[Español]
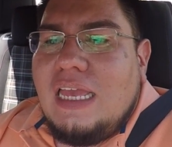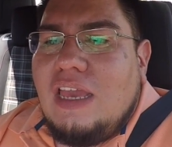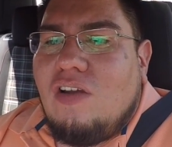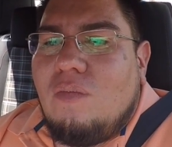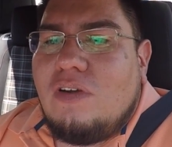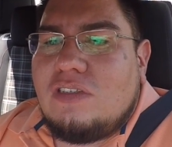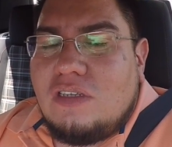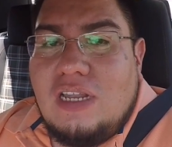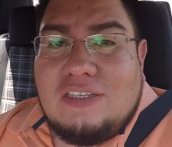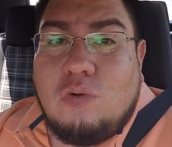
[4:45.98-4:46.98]
y cómo
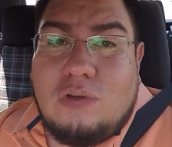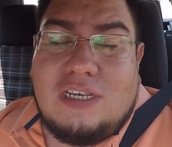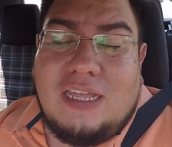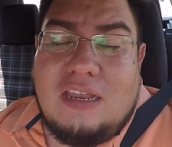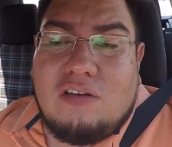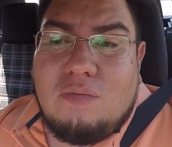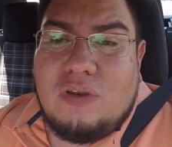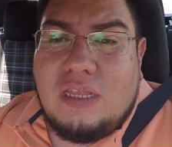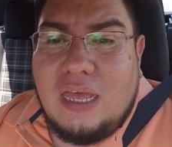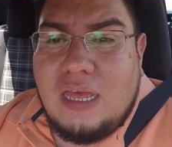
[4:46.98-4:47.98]
le escuchan a la
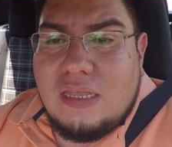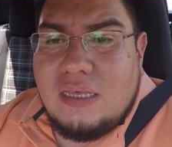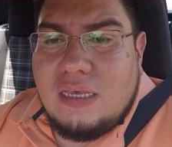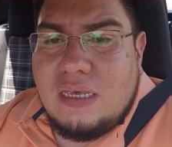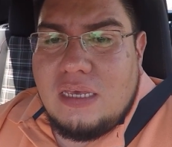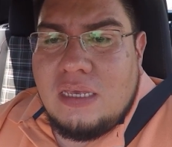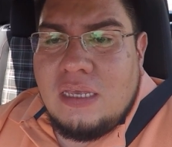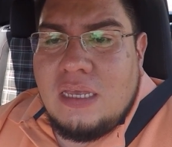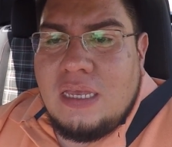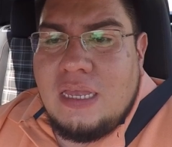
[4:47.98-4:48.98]
comunidad y
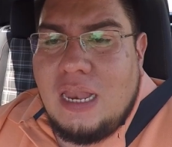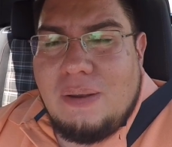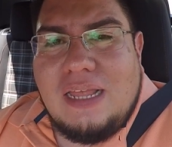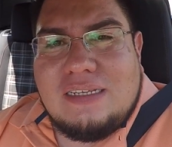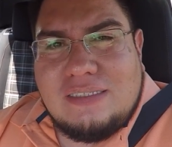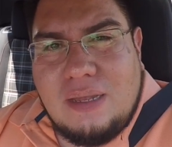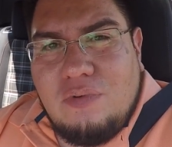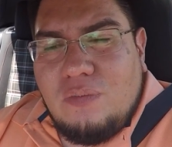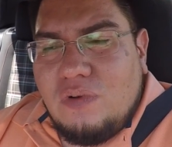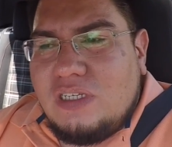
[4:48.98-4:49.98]
la verdad es que está
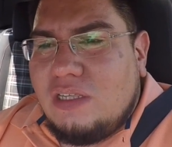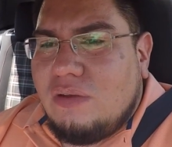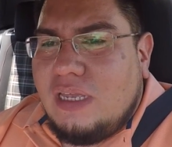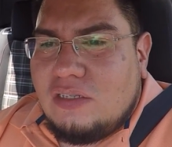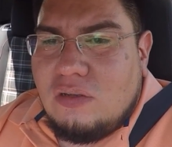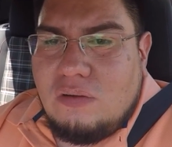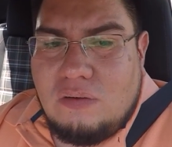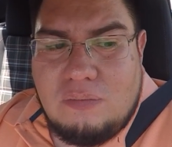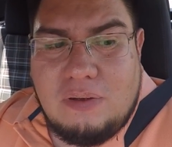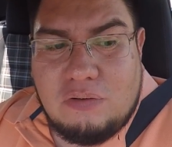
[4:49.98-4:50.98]
muy, muy chido y
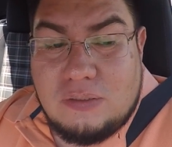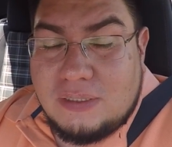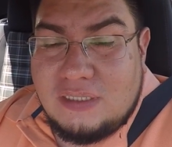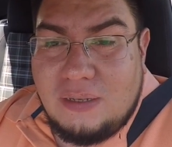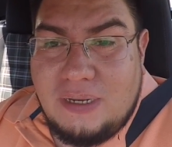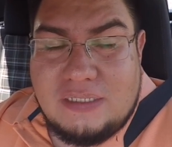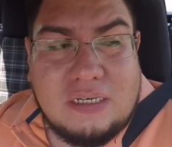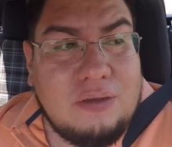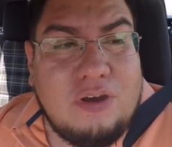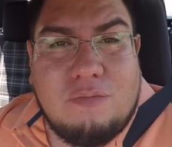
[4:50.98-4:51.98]
eso me gustó bastante
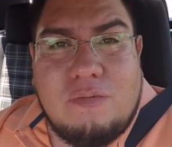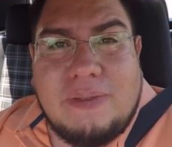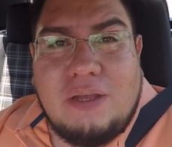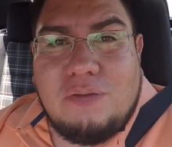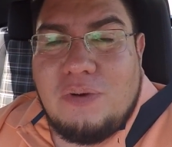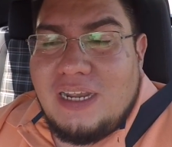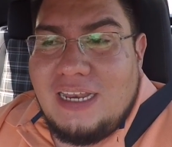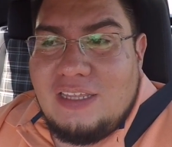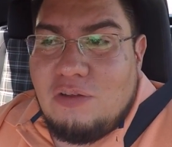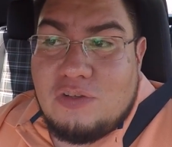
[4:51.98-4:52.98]
Blizzard. Y bueno, pues me mandaron un
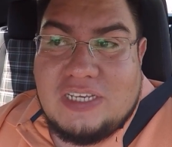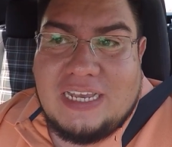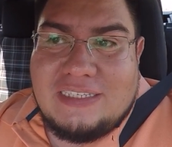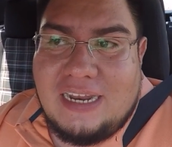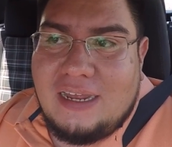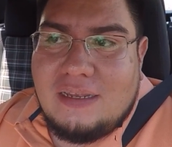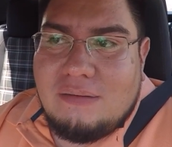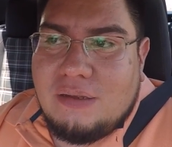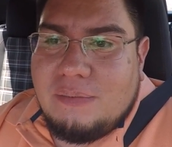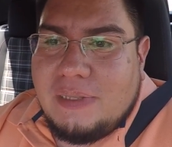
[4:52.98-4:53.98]
regalito, no sé qué será.
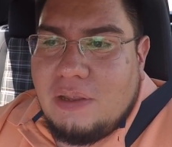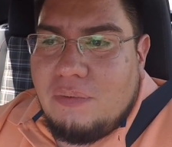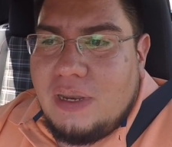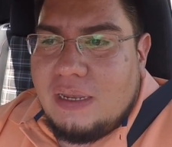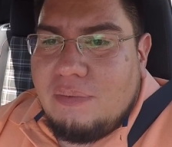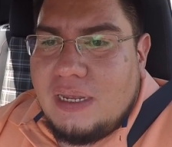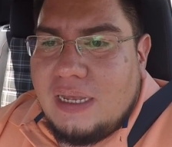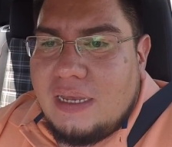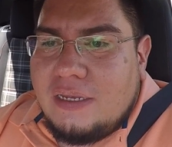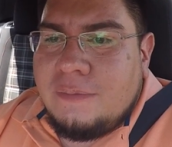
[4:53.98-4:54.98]
Eh, me mandaron una, una
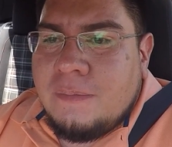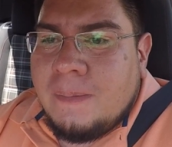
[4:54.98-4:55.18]
caja.